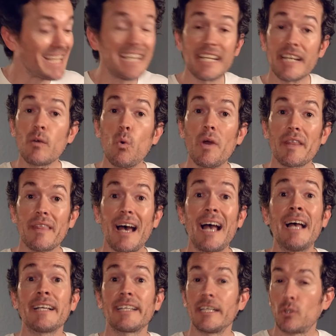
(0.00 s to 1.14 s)
Y recuerda
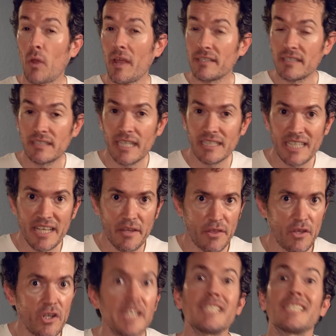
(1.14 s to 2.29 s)
que todas estas
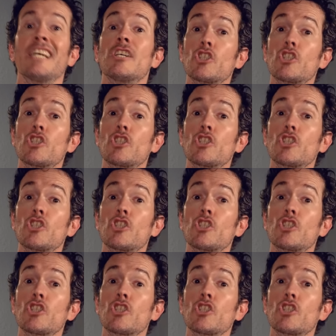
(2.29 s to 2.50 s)
lecciones